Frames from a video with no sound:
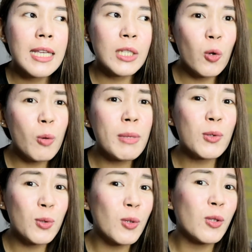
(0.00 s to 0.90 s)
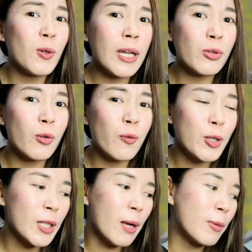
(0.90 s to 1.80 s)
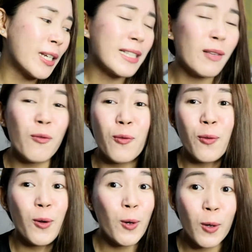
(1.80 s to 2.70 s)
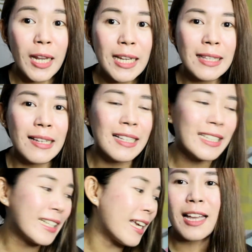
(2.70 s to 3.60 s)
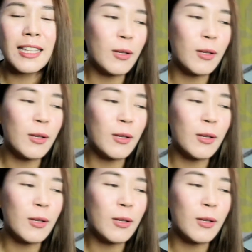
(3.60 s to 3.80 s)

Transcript: Siguro masusuot ko lang to for summer kasi florally talaga siya guys.